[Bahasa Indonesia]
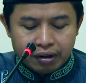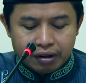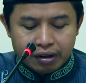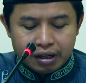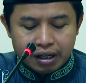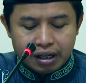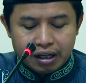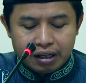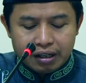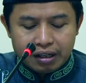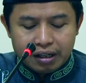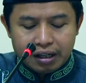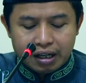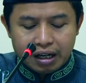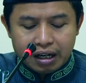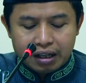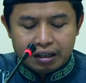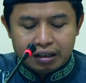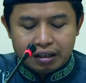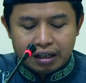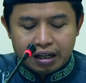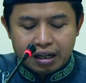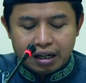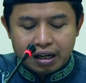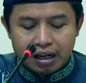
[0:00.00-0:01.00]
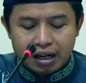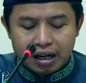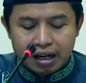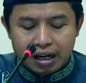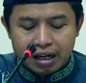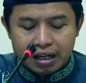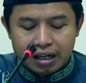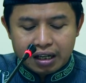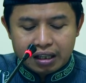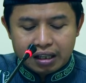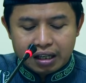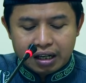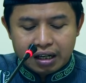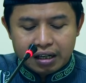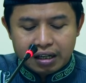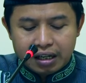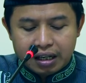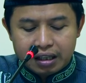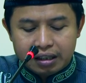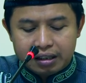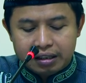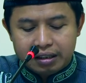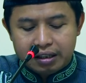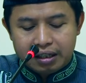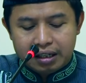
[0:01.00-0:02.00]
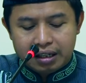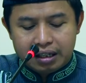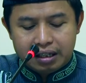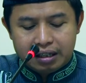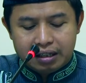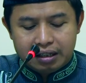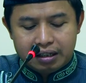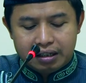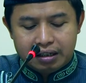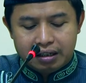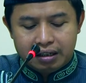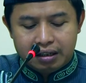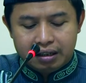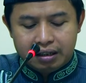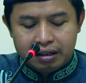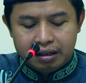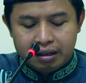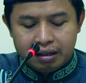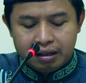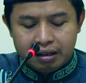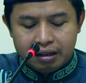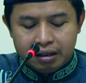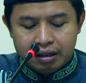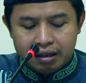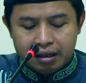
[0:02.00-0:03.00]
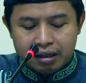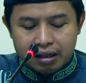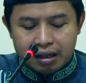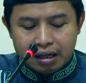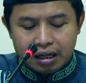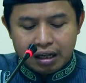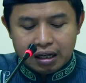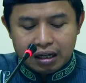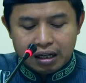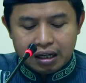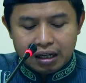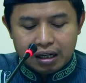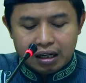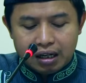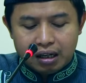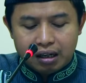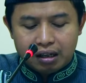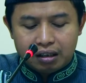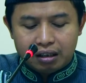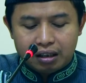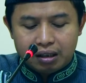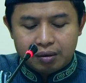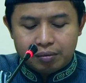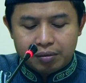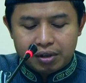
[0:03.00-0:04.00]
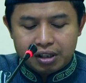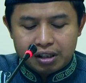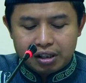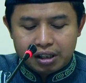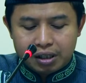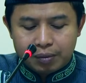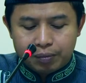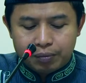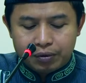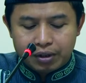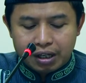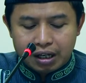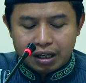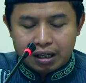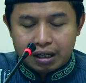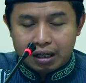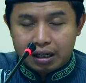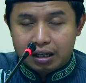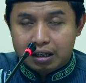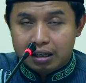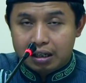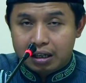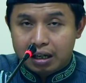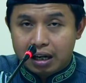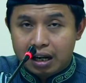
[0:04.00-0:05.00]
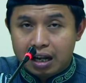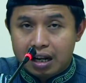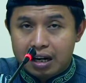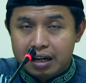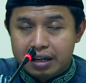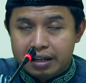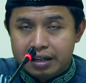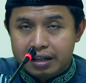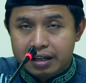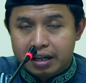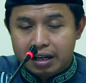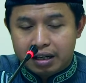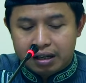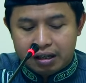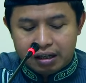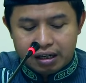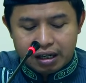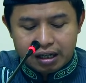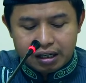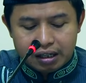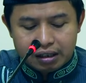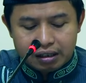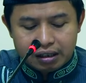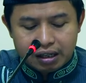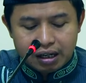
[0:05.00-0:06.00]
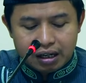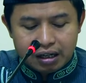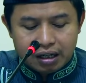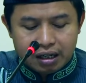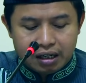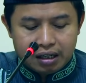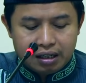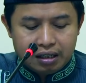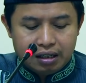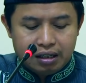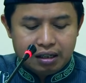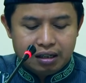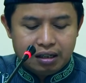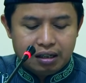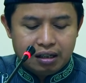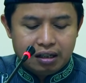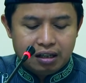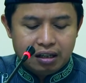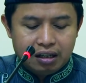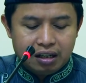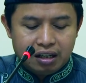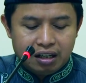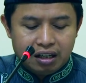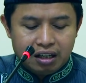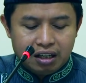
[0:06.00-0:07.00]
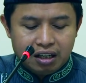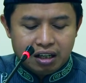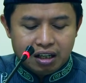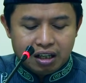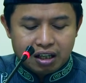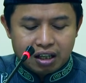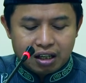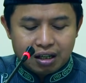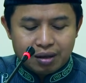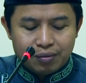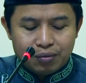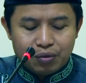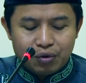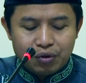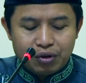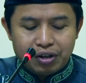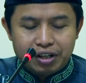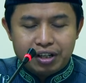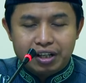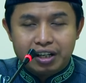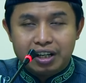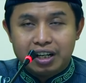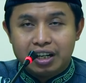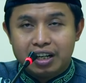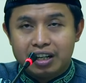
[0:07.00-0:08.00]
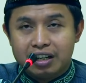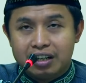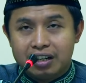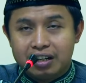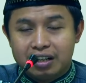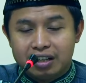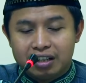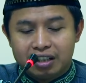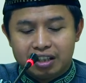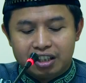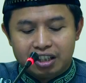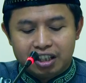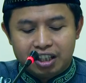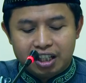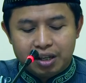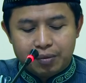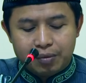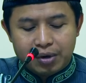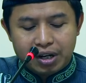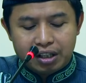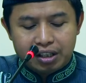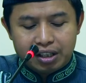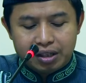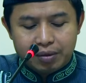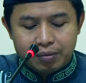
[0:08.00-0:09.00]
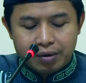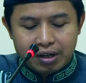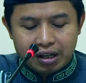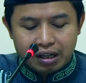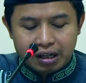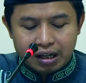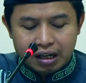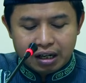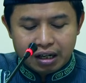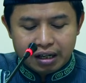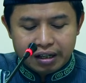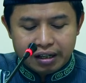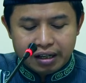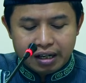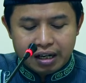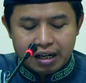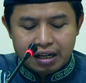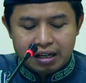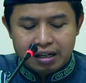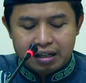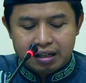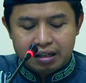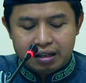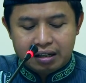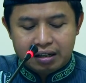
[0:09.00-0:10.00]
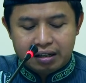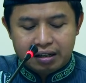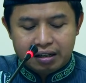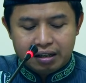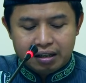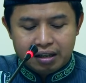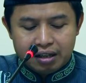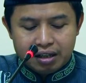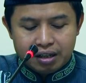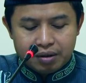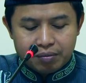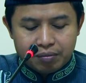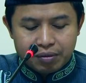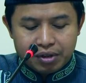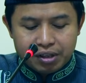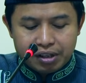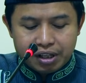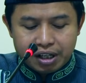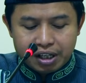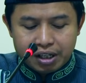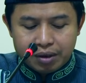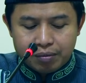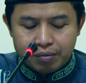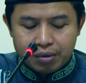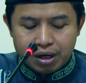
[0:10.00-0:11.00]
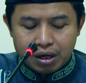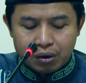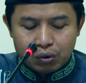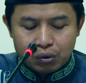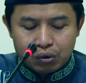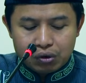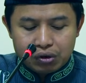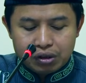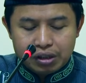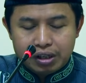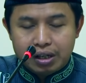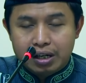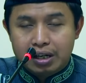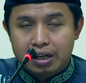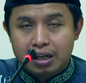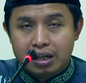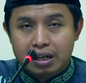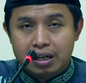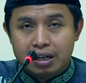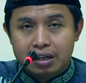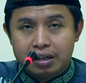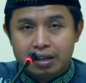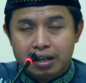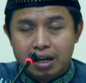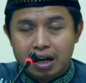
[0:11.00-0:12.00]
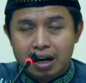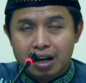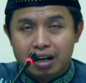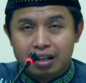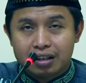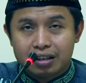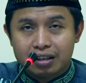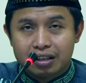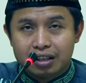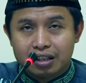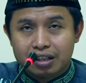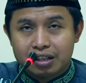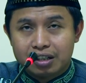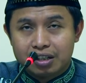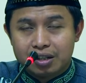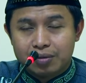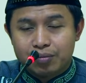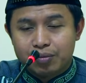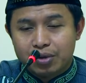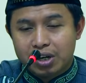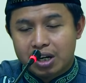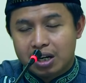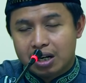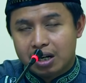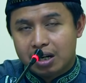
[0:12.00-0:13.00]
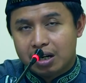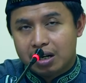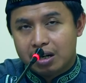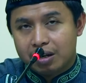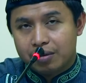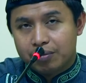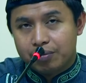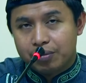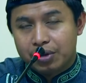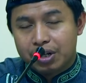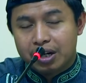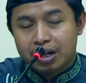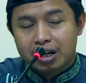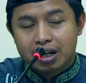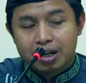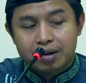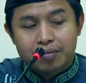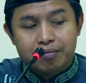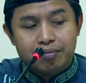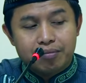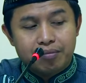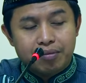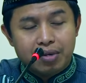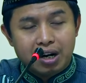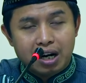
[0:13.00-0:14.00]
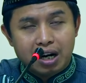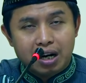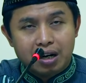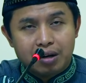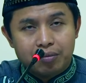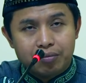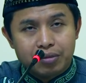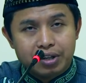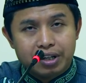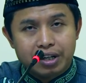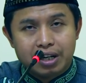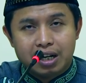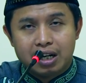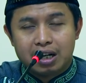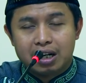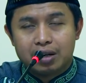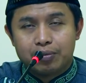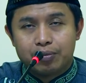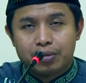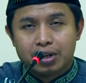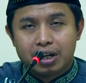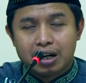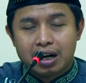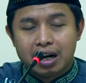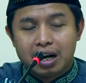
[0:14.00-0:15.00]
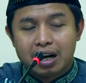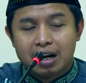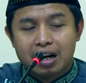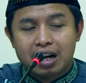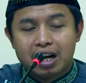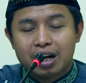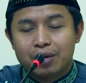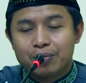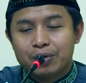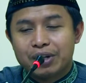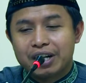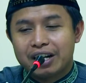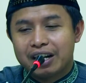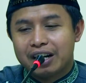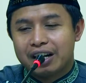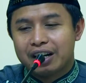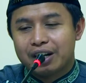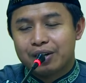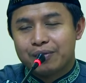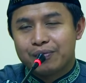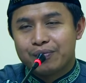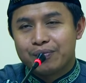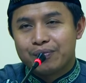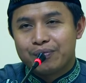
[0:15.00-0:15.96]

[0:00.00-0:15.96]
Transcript: Dan di antara ayat-ayatnya adalah Allah menciptakan kalian dari tanah kemudian tiba-tiba kalian menjadi manusia yang tersebar, berkembang biak, beranak pinak.